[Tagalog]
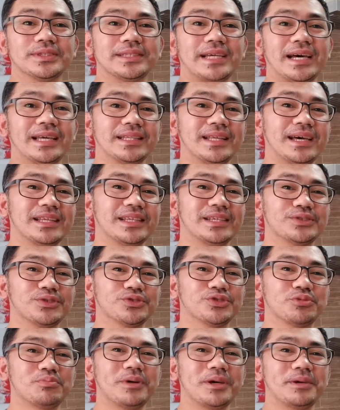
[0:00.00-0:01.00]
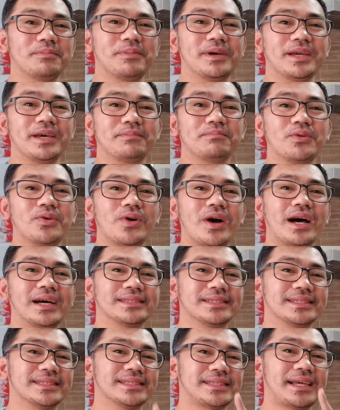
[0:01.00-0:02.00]
sana nasusubaybayan mo
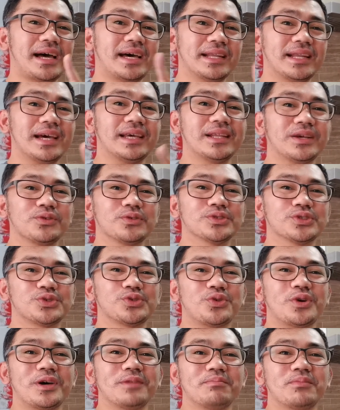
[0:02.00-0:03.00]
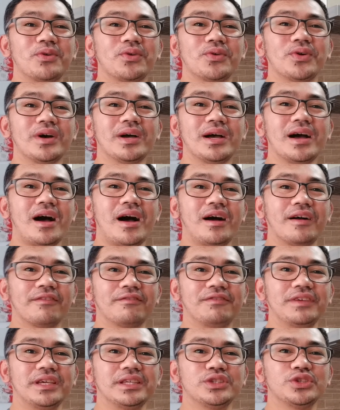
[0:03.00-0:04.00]
at sana nagustuhan mo ang
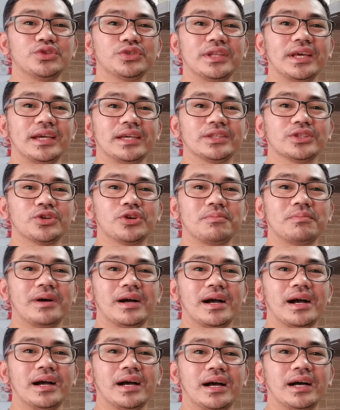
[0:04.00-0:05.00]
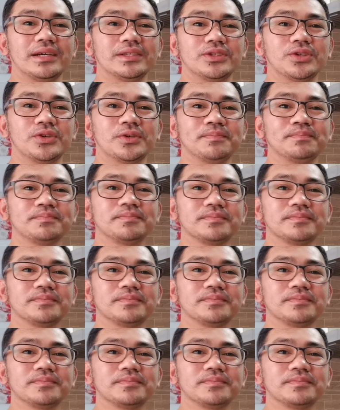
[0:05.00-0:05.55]
video na ito mga kano.